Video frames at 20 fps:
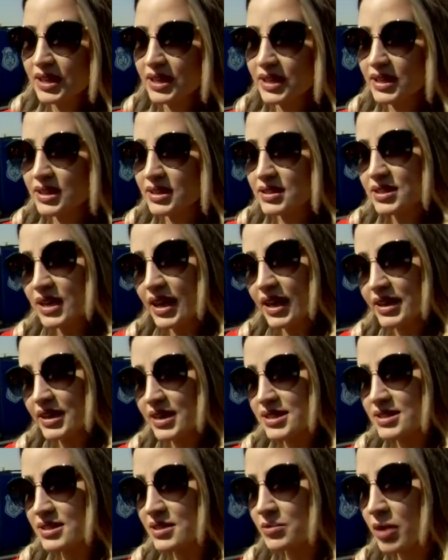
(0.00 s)
Evet,
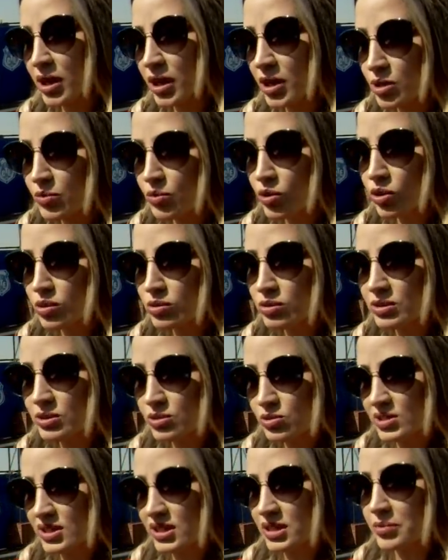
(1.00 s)
herkese malum olduğu
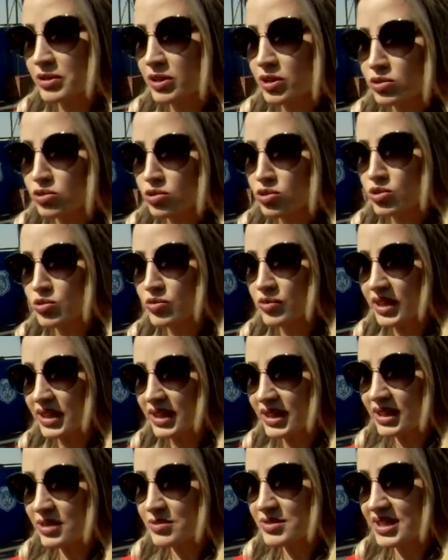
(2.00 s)
üzere biliyorsunuz
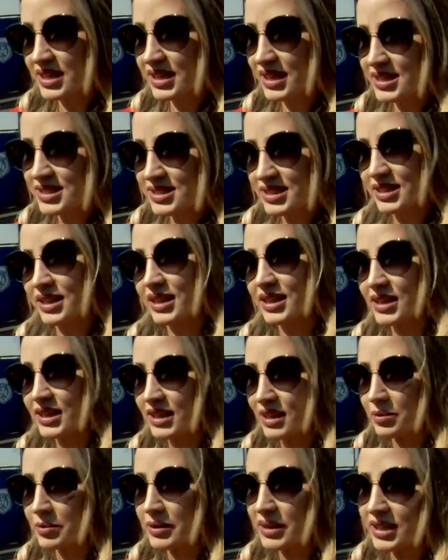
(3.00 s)
müvekkilim Seren
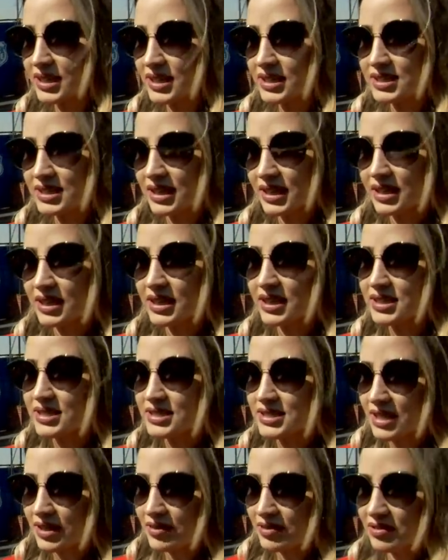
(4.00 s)
Serengil ile birlikte e,
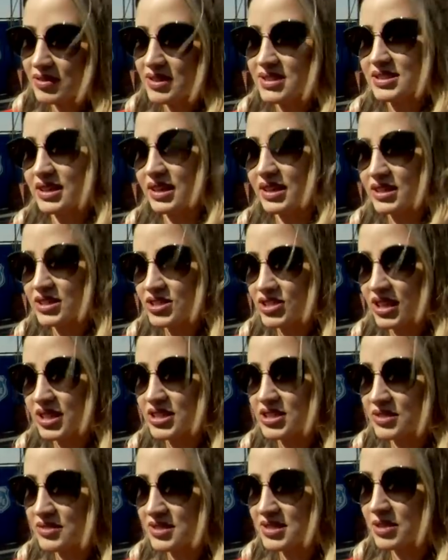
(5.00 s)
sevgi ve saygı
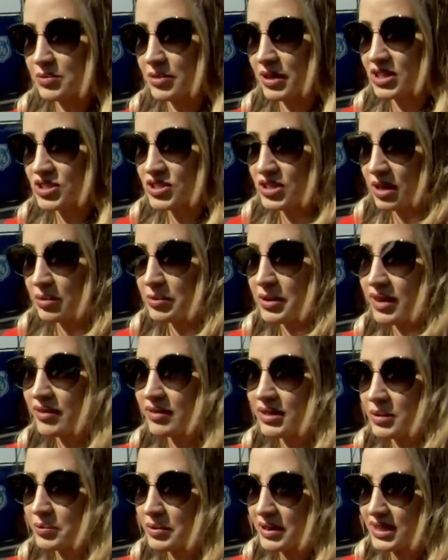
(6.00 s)
çerçevesi başlayan bir
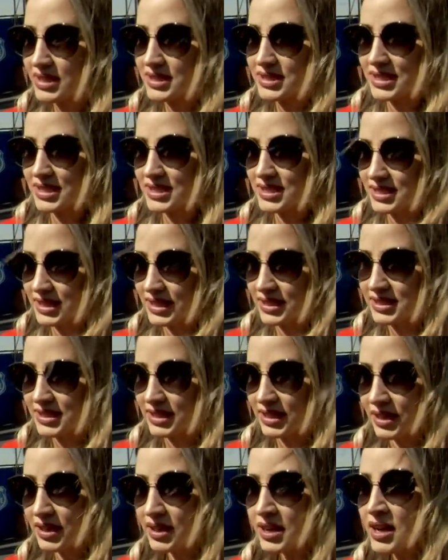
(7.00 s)
evlilik birliği tesis
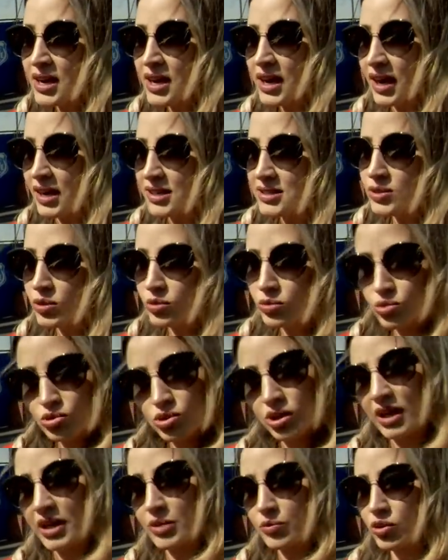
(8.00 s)
ettiler. Aslında
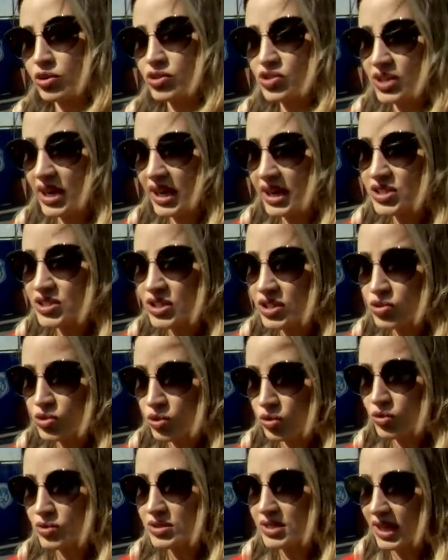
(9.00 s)
13 ay boyunca her şey
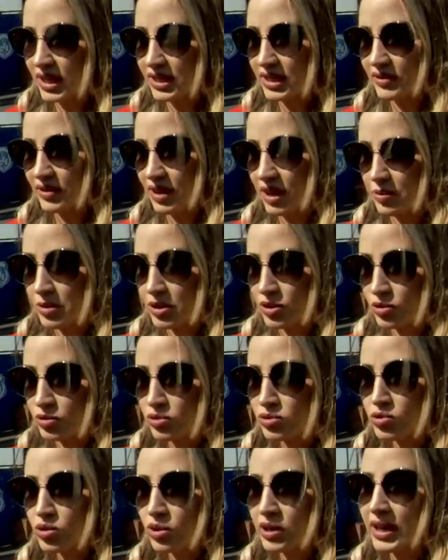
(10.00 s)
çok güzel devam
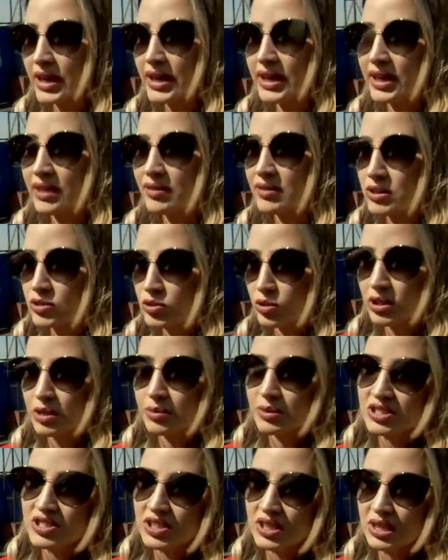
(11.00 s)
ediyordu. Sonra her evlilikte
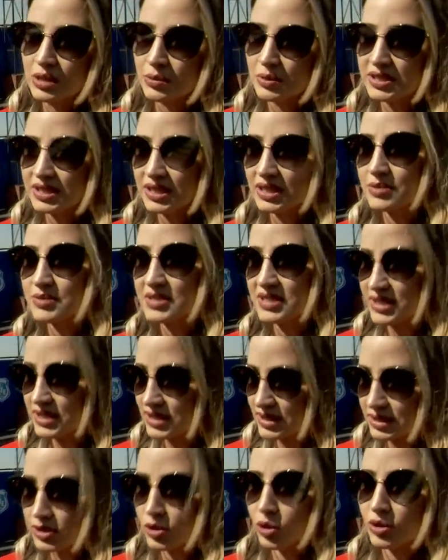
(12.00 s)
olabilecek gibi bir takım
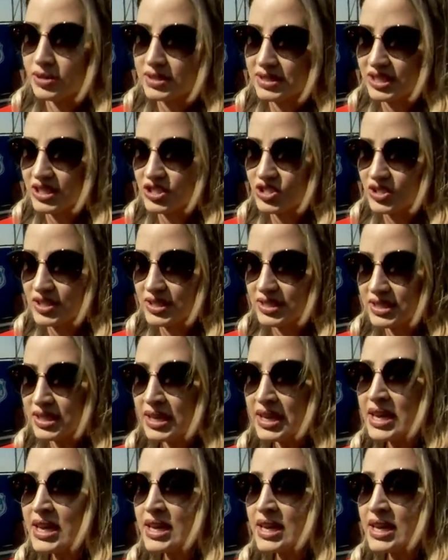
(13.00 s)
sıkıntılar ortaya çıktı.